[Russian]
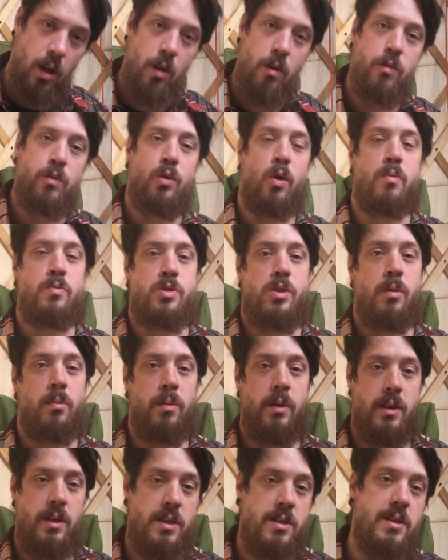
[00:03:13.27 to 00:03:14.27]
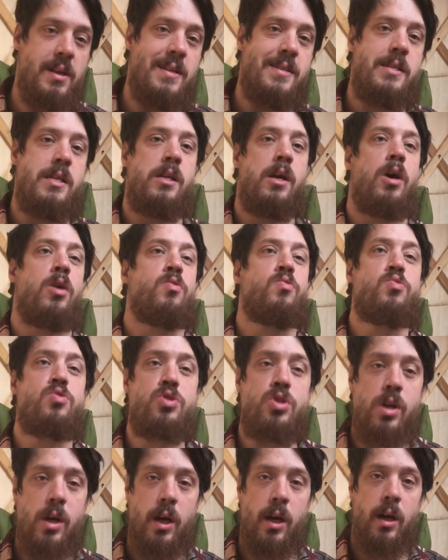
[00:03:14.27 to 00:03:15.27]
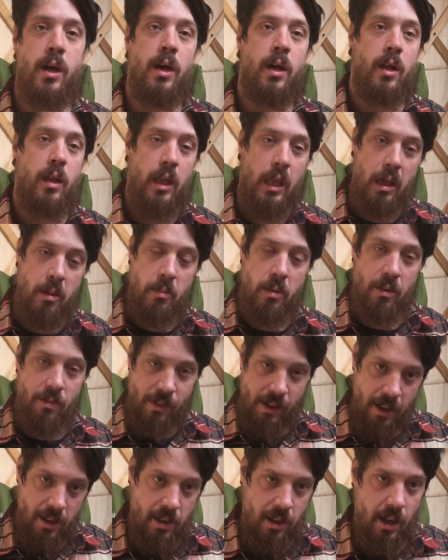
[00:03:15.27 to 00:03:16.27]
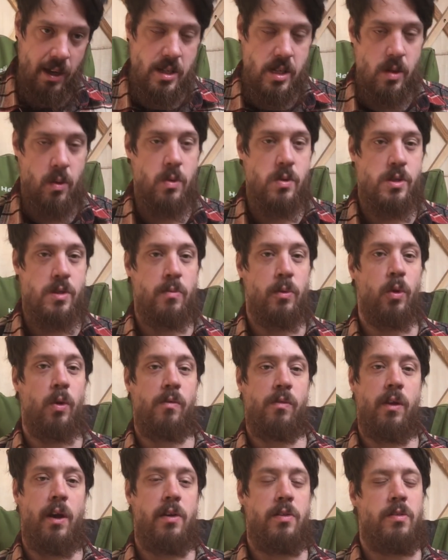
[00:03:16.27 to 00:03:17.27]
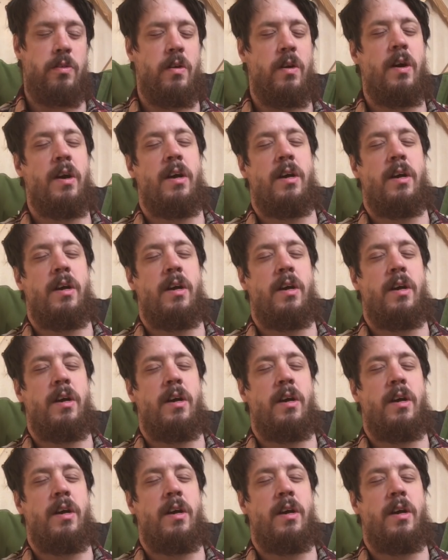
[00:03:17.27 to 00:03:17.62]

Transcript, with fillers: в том, чтобы не носить оружие именно в контексте вот земной власти.